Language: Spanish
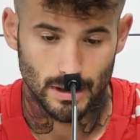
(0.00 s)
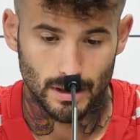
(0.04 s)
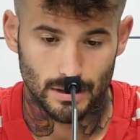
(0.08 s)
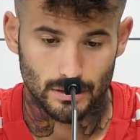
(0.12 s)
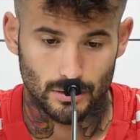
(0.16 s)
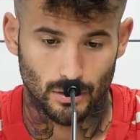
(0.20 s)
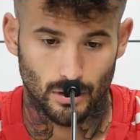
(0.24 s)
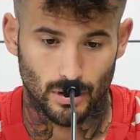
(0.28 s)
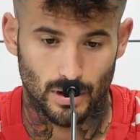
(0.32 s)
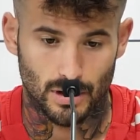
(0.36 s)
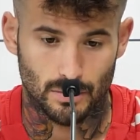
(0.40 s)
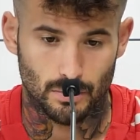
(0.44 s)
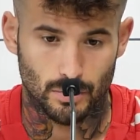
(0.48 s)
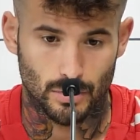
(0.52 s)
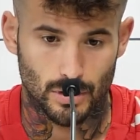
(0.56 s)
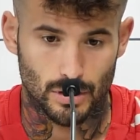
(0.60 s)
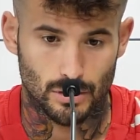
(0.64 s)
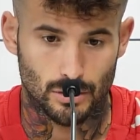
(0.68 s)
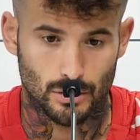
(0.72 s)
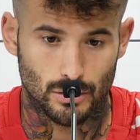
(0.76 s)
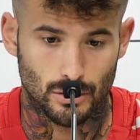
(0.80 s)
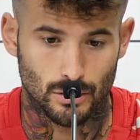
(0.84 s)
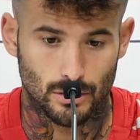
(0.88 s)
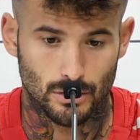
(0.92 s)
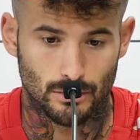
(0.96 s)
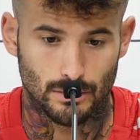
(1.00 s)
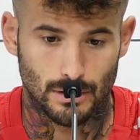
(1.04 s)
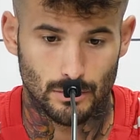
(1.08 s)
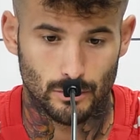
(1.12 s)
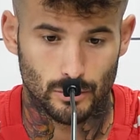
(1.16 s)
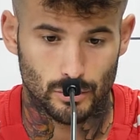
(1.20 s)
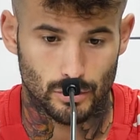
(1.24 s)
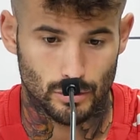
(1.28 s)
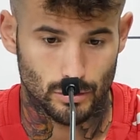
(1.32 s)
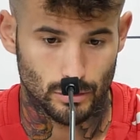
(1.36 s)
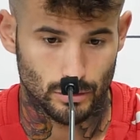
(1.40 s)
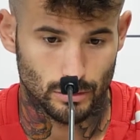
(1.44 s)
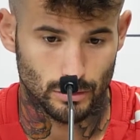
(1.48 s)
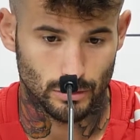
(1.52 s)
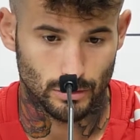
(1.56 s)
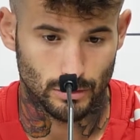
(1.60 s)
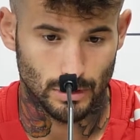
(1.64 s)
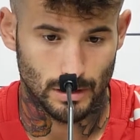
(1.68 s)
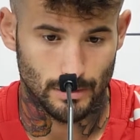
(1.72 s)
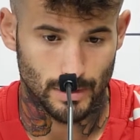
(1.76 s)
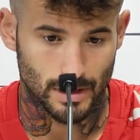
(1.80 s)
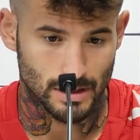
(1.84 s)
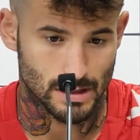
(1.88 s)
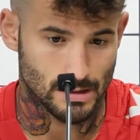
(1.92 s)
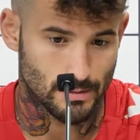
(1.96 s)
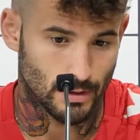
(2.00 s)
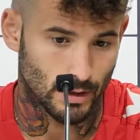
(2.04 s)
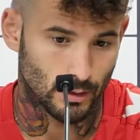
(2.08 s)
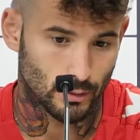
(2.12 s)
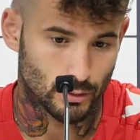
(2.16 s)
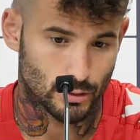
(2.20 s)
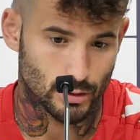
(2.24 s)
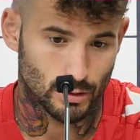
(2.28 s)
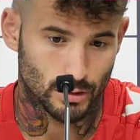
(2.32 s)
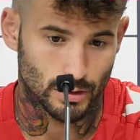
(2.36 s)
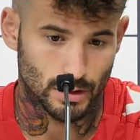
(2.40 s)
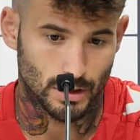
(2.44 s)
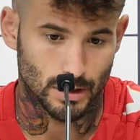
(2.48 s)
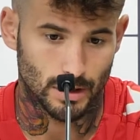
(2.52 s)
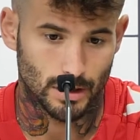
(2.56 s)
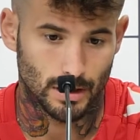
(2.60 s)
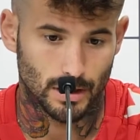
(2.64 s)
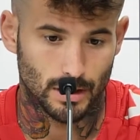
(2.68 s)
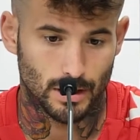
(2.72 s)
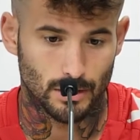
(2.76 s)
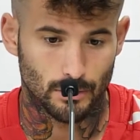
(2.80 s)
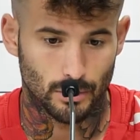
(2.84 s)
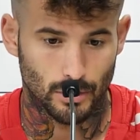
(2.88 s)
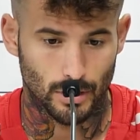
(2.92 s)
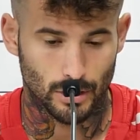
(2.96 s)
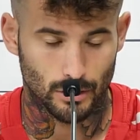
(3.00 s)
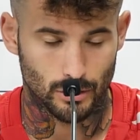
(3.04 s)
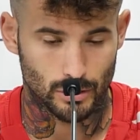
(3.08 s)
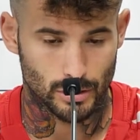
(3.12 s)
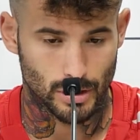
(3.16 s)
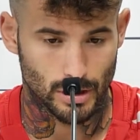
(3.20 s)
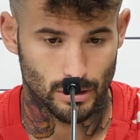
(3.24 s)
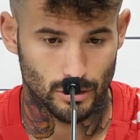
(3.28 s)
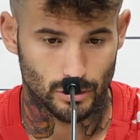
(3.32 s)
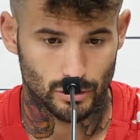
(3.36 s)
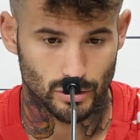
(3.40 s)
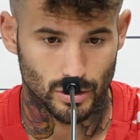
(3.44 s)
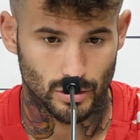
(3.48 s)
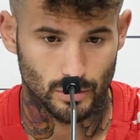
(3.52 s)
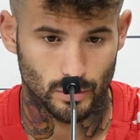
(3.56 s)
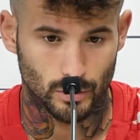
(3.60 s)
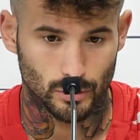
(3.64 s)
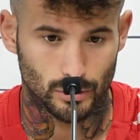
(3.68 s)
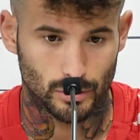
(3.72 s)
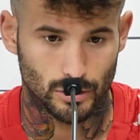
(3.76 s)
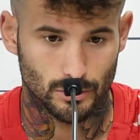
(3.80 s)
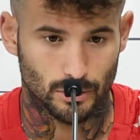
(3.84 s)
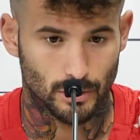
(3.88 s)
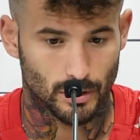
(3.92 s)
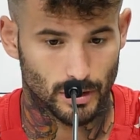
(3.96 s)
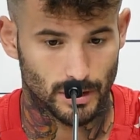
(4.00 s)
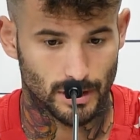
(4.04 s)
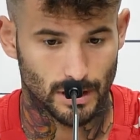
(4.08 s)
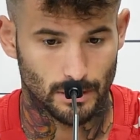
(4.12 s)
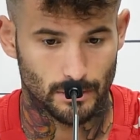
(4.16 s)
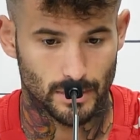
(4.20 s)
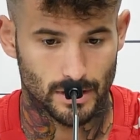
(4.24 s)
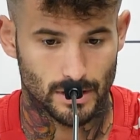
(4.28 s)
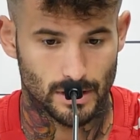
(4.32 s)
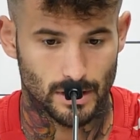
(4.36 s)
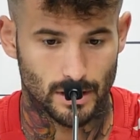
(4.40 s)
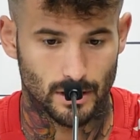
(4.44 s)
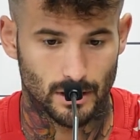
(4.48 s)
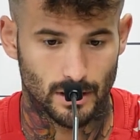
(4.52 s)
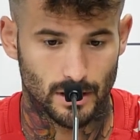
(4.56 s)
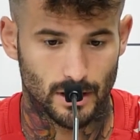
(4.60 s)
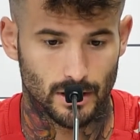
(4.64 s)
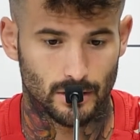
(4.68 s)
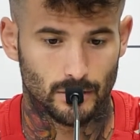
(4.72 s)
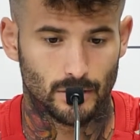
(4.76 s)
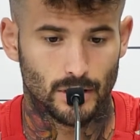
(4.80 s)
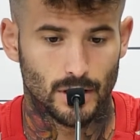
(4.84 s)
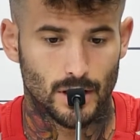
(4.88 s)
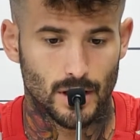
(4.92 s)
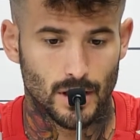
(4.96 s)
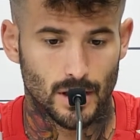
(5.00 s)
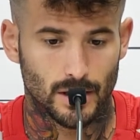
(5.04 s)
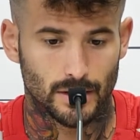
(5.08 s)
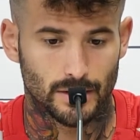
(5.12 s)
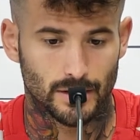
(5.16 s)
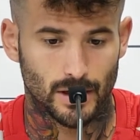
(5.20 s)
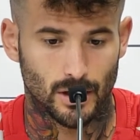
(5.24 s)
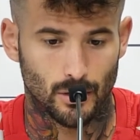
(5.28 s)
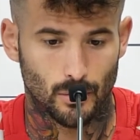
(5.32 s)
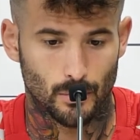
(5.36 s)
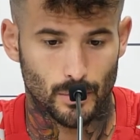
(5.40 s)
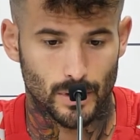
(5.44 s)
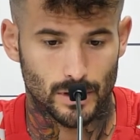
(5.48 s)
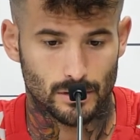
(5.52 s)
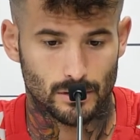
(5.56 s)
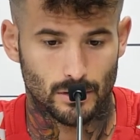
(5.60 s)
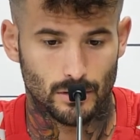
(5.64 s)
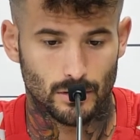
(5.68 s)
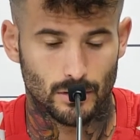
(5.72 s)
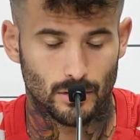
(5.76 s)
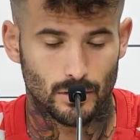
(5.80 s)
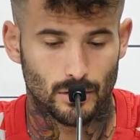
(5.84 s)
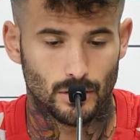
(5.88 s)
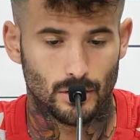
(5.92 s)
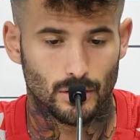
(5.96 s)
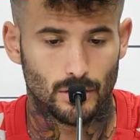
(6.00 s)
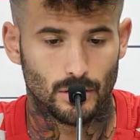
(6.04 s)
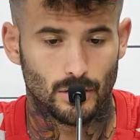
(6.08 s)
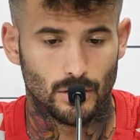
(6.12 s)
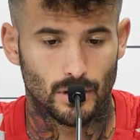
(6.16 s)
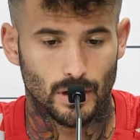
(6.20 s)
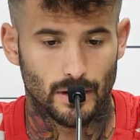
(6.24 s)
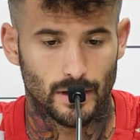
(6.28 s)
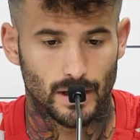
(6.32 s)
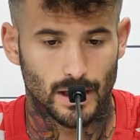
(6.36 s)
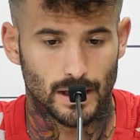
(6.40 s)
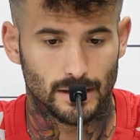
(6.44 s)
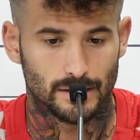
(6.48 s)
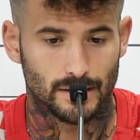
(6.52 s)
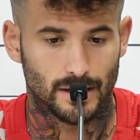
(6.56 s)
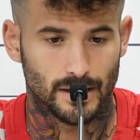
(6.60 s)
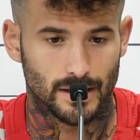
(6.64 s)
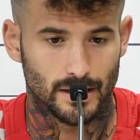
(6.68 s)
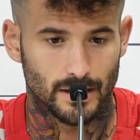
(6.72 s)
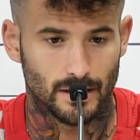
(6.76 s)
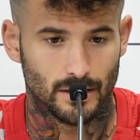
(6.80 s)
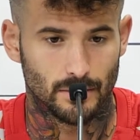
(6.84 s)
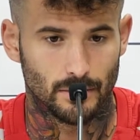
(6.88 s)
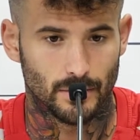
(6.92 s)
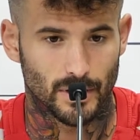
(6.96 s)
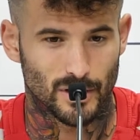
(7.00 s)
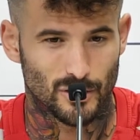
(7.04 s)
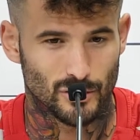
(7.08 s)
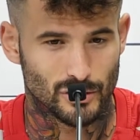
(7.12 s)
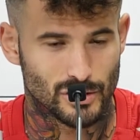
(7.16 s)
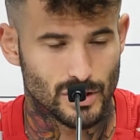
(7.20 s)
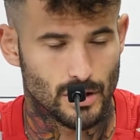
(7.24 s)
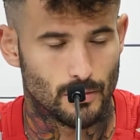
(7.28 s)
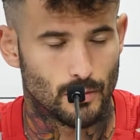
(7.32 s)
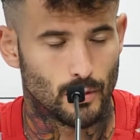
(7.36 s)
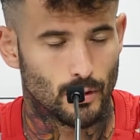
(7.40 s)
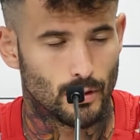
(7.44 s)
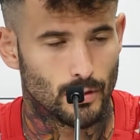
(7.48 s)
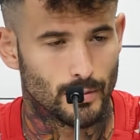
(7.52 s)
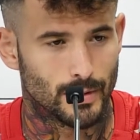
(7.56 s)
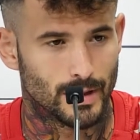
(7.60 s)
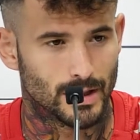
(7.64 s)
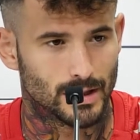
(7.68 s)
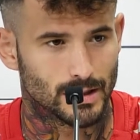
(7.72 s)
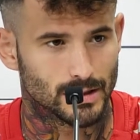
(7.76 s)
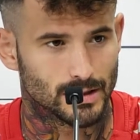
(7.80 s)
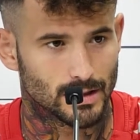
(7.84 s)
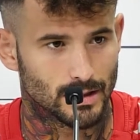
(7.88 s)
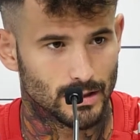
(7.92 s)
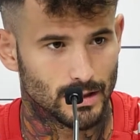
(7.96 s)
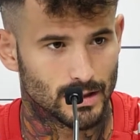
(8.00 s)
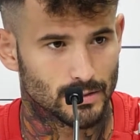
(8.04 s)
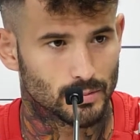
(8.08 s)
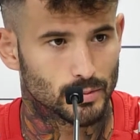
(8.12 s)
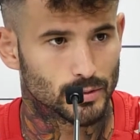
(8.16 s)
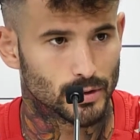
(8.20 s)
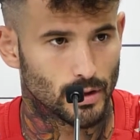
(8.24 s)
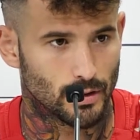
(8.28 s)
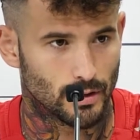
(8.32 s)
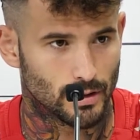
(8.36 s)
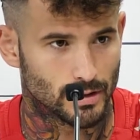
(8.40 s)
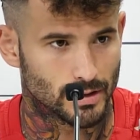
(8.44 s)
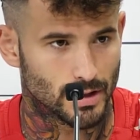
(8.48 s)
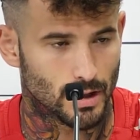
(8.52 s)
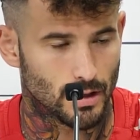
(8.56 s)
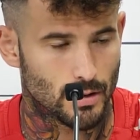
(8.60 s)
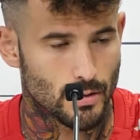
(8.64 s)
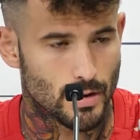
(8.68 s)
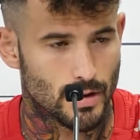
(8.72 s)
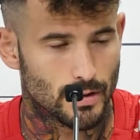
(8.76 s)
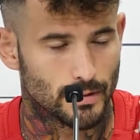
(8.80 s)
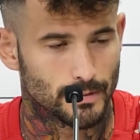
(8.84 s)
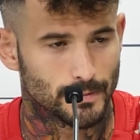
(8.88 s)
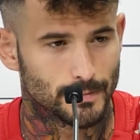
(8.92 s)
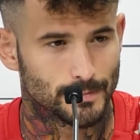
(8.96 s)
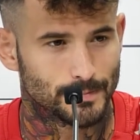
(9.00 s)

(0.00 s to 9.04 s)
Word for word: Entonces, por eso vamos con la máxima ilusión de, de poder conseguir los tres puntos porque también sería dar, dar un paso adelante y vernos ya un poco más en las posiciones de arriba.